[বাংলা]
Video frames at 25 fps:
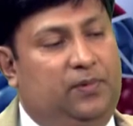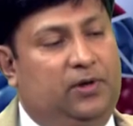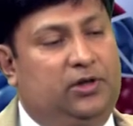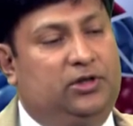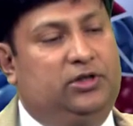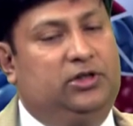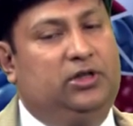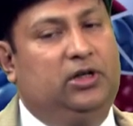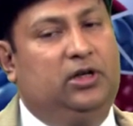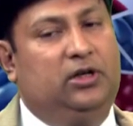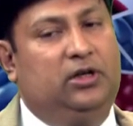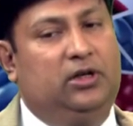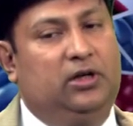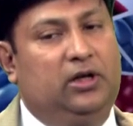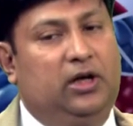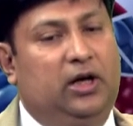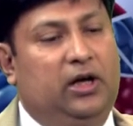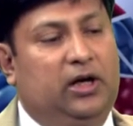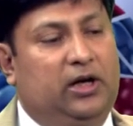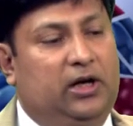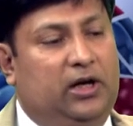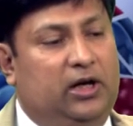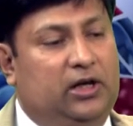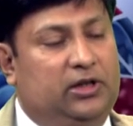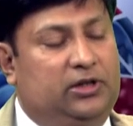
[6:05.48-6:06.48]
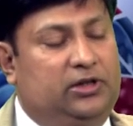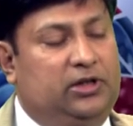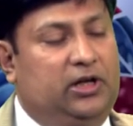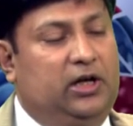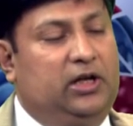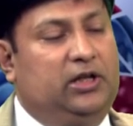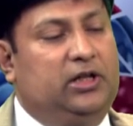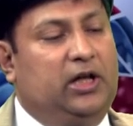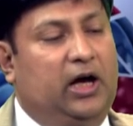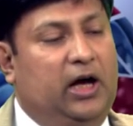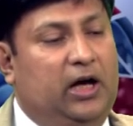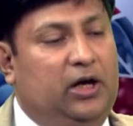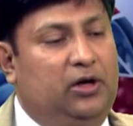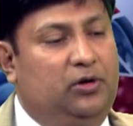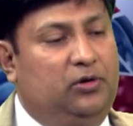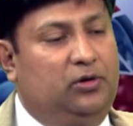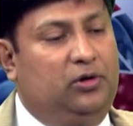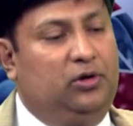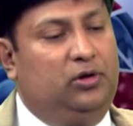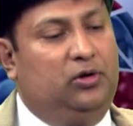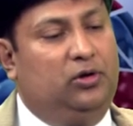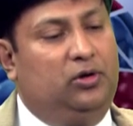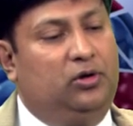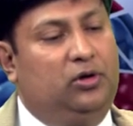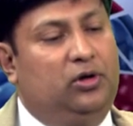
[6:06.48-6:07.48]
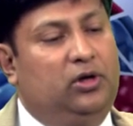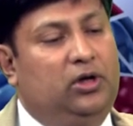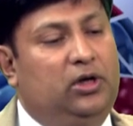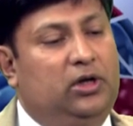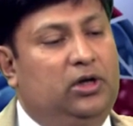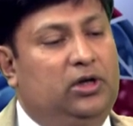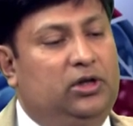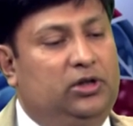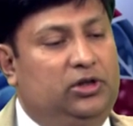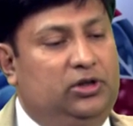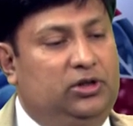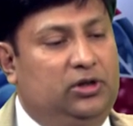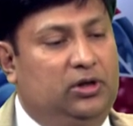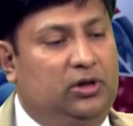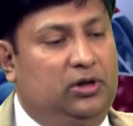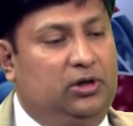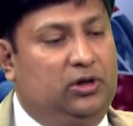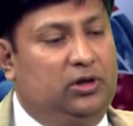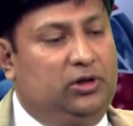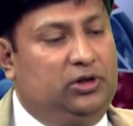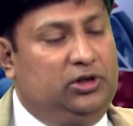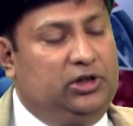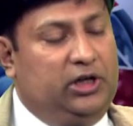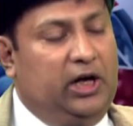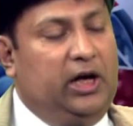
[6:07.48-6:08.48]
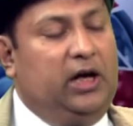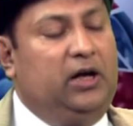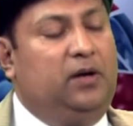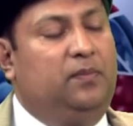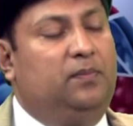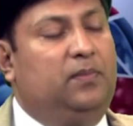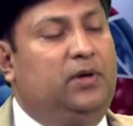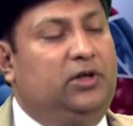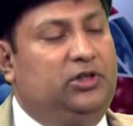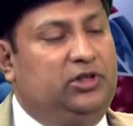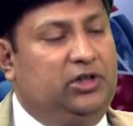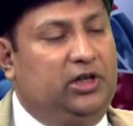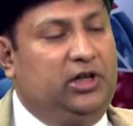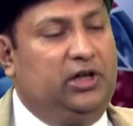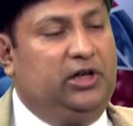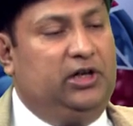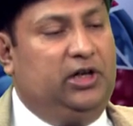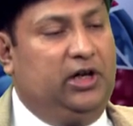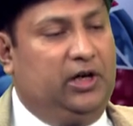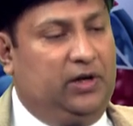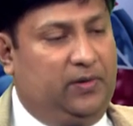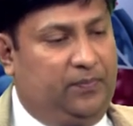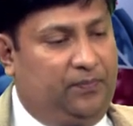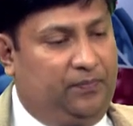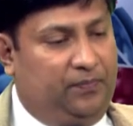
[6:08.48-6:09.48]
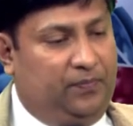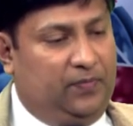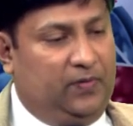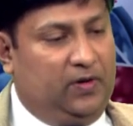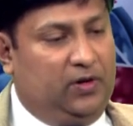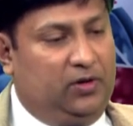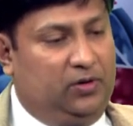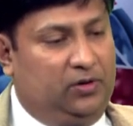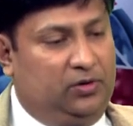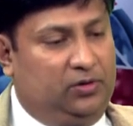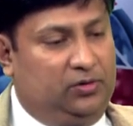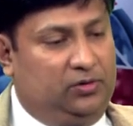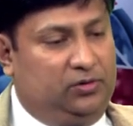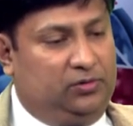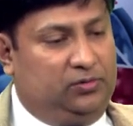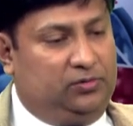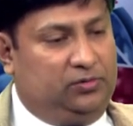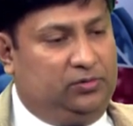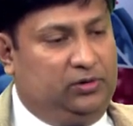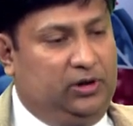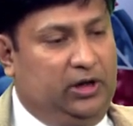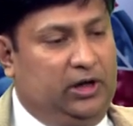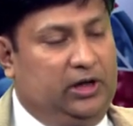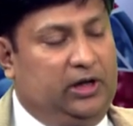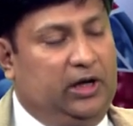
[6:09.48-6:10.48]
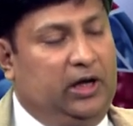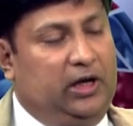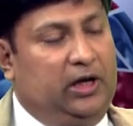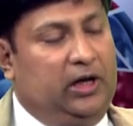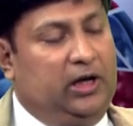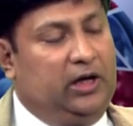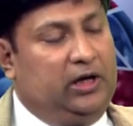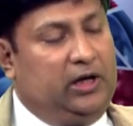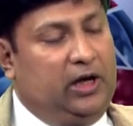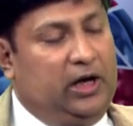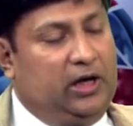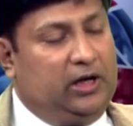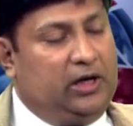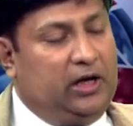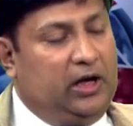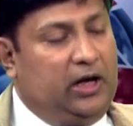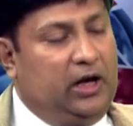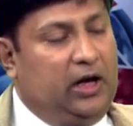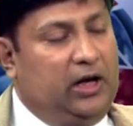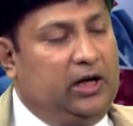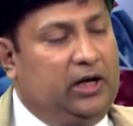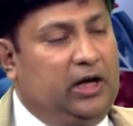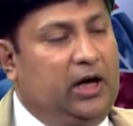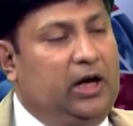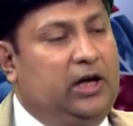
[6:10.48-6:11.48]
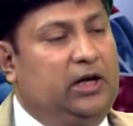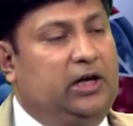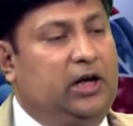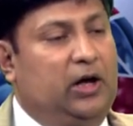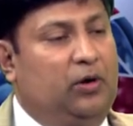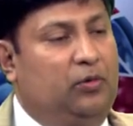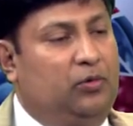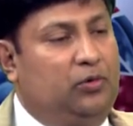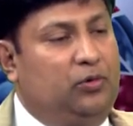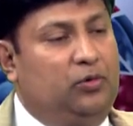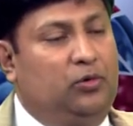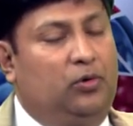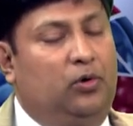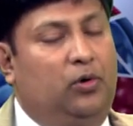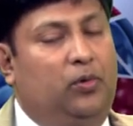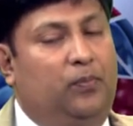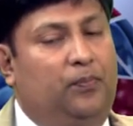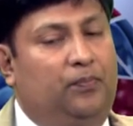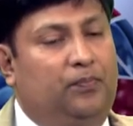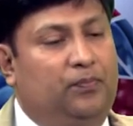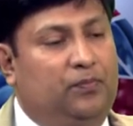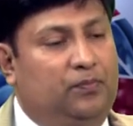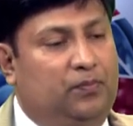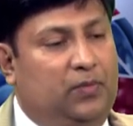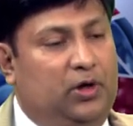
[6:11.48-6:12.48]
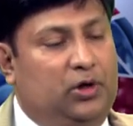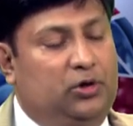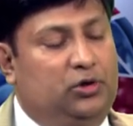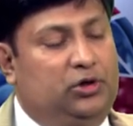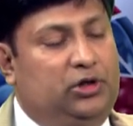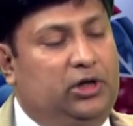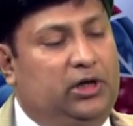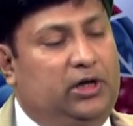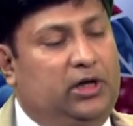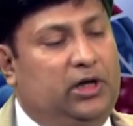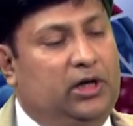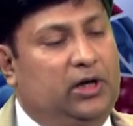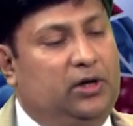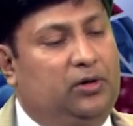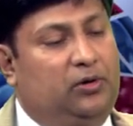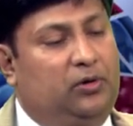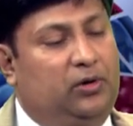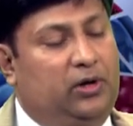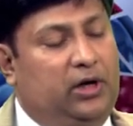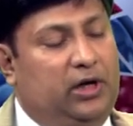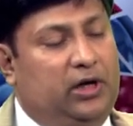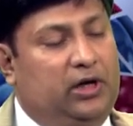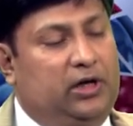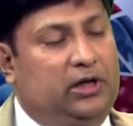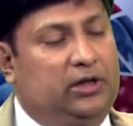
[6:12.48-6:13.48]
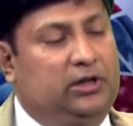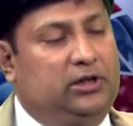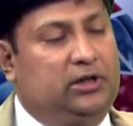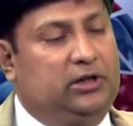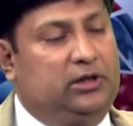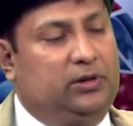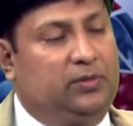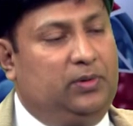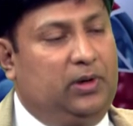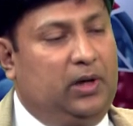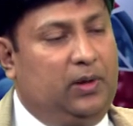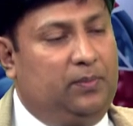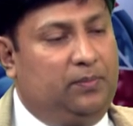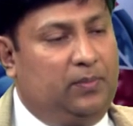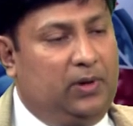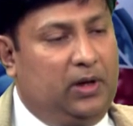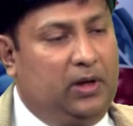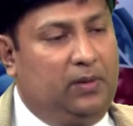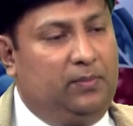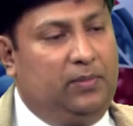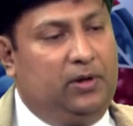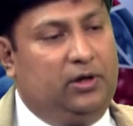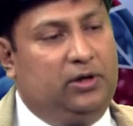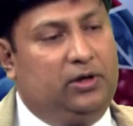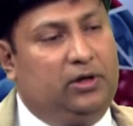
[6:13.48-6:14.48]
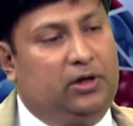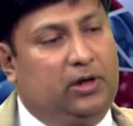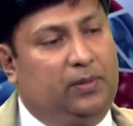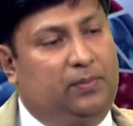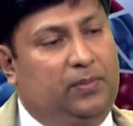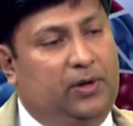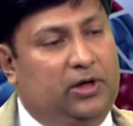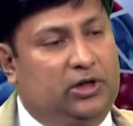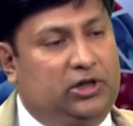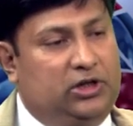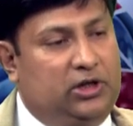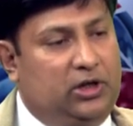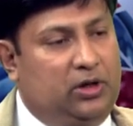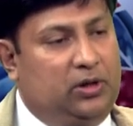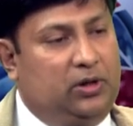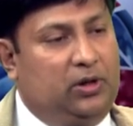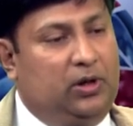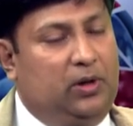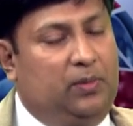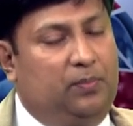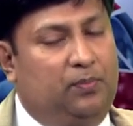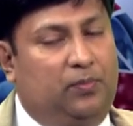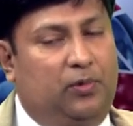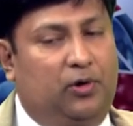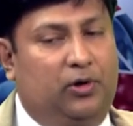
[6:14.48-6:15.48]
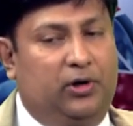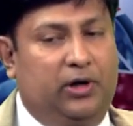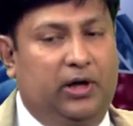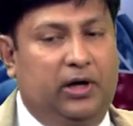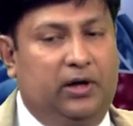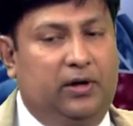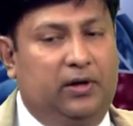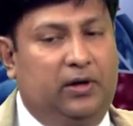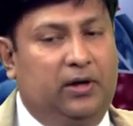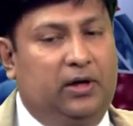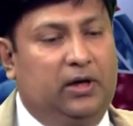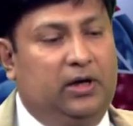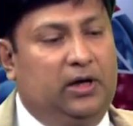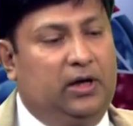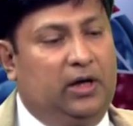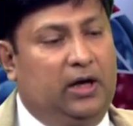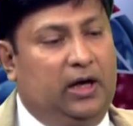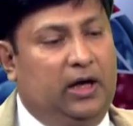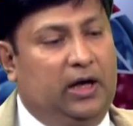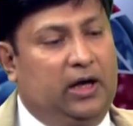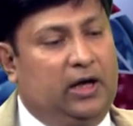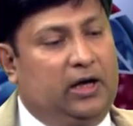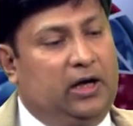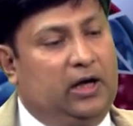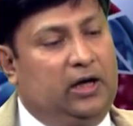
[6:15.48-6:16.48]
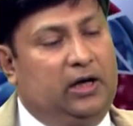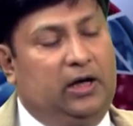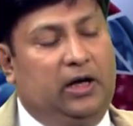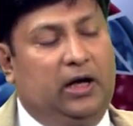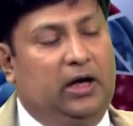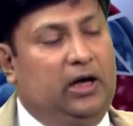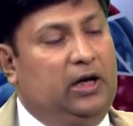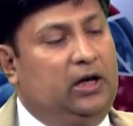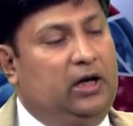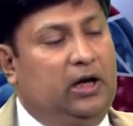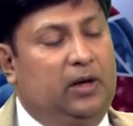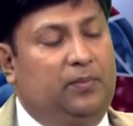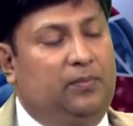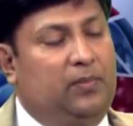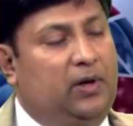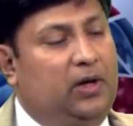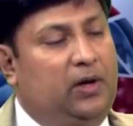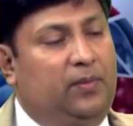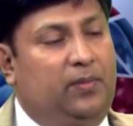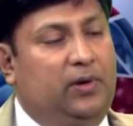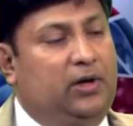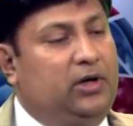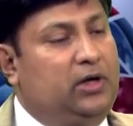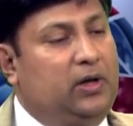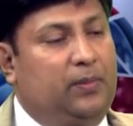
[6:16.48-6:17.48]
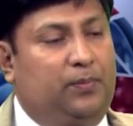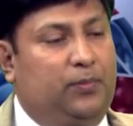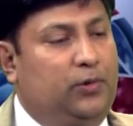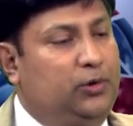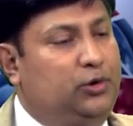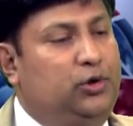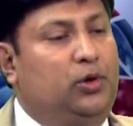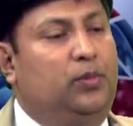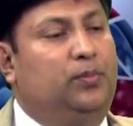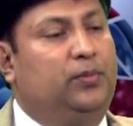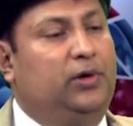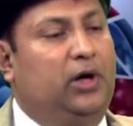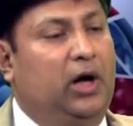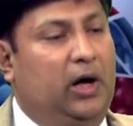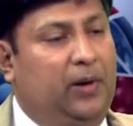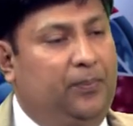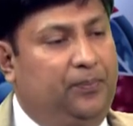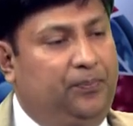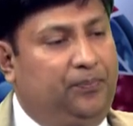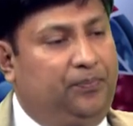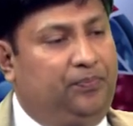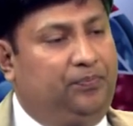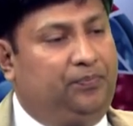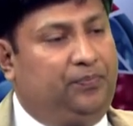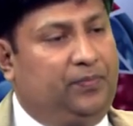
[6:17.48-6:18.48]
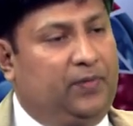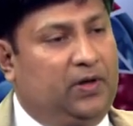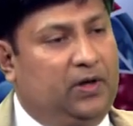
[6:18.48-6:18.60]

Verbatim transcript: পার্সেন্ট ক্ষেত্রেই দায়ী হইল জিন বা জেনেটিক আচ্ছা এটা এটা এটা অন্য মানসিক রোগের ক্ষেত্রে যেমন এনভায়রনমেন্টটা বেশি ইম্পর্টেন্ট এখানে এনভায়রনমেন্টটা প্রথম না তাহলে